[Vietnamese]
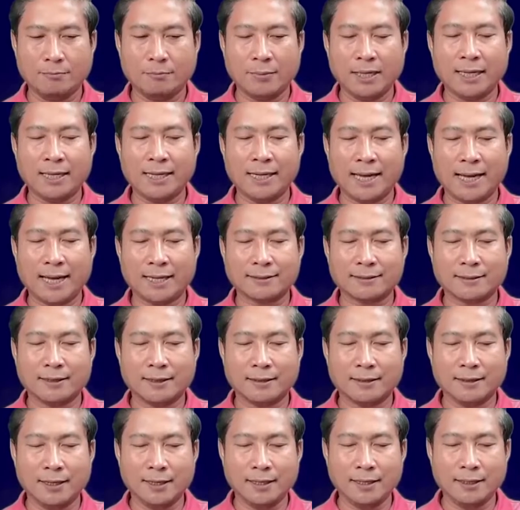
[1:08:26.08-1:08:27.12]
miền ắt
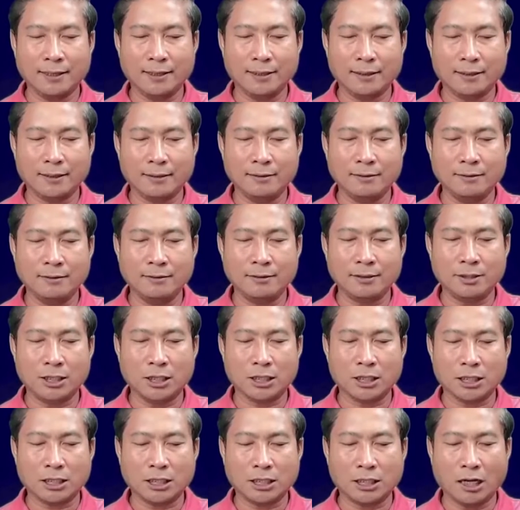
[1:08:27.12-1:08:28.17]
tần ấy cứ
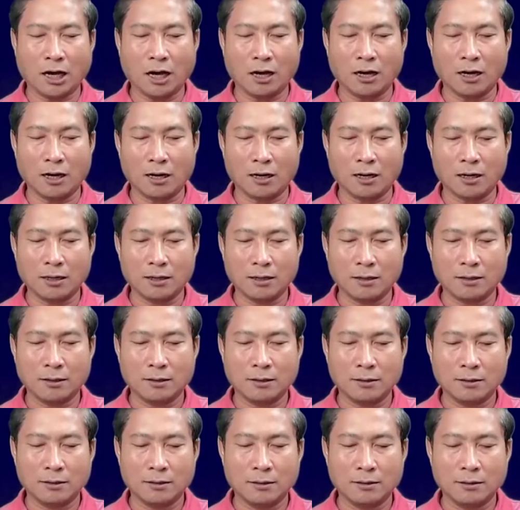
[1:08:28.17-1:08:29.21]
chiếc cho là
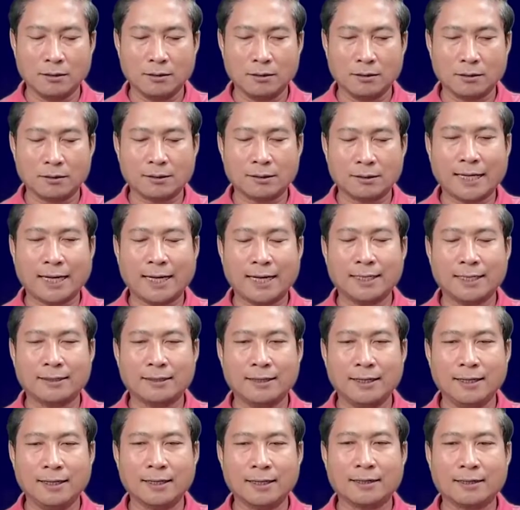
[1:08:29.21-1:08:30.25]
tài
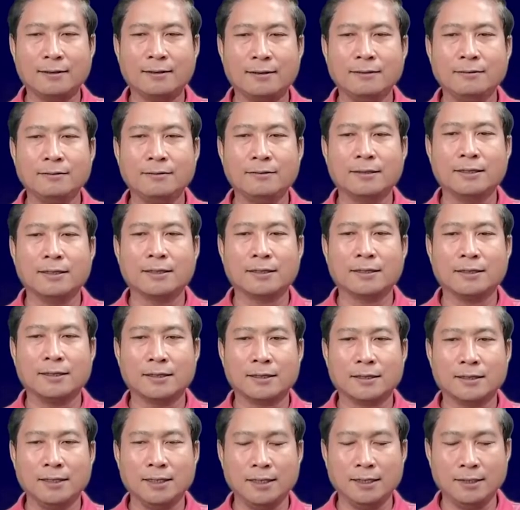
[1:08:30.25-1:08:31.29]
thiết cứ chiếc
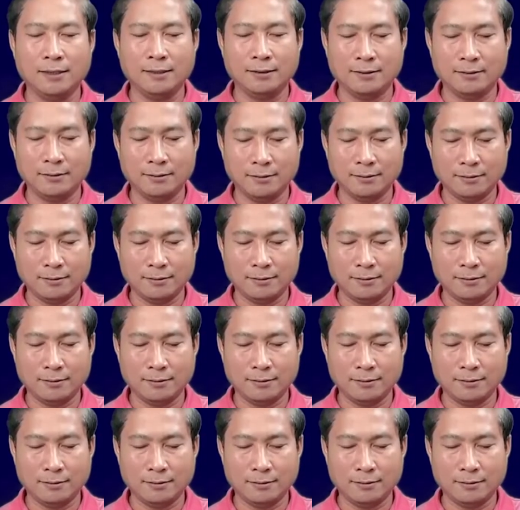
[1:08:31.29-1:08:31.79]
thiệt trừ